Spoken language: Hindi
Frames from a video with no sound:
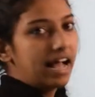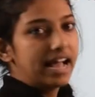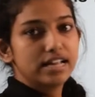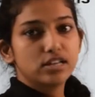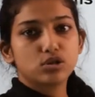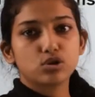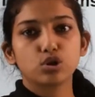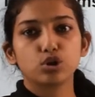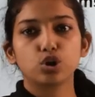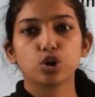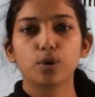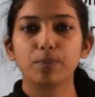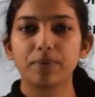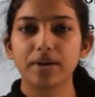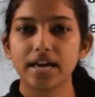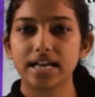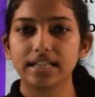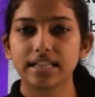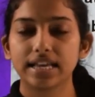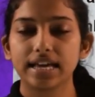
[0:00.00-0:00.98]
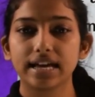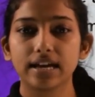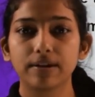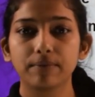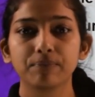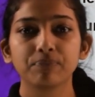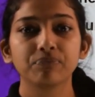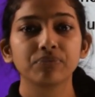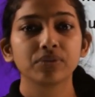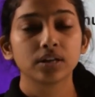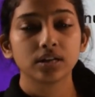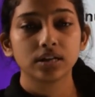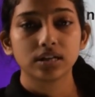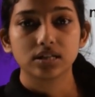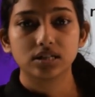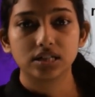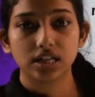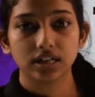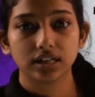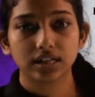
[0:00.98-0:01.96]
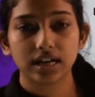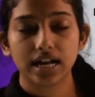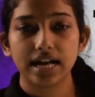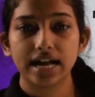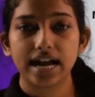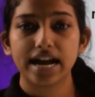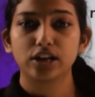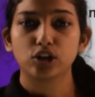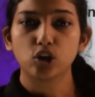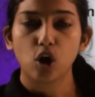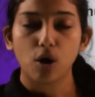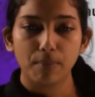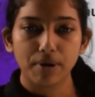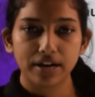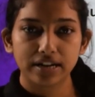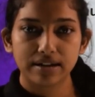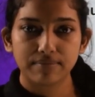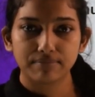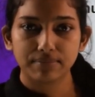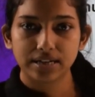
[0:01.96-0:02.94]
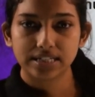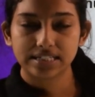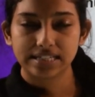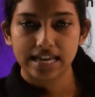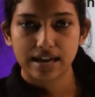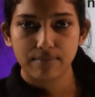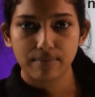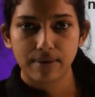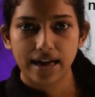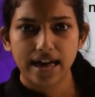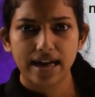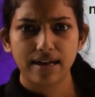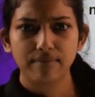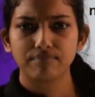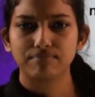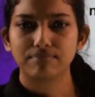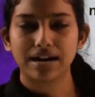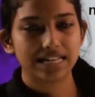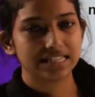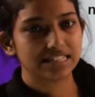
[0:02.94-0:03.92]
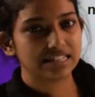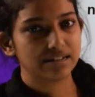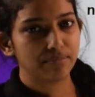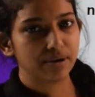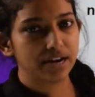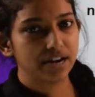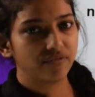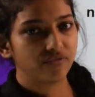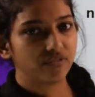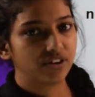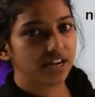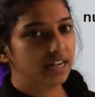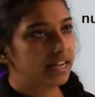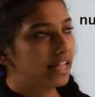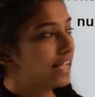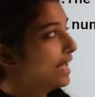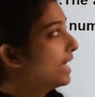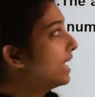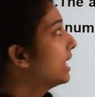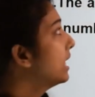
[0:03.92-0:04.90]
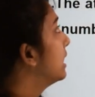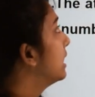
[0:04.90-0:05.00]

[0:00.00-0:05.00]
आइसोटोप क्या थे जिनका एटॉमिक नंबर सेम है मास नंबर डिफरेंट है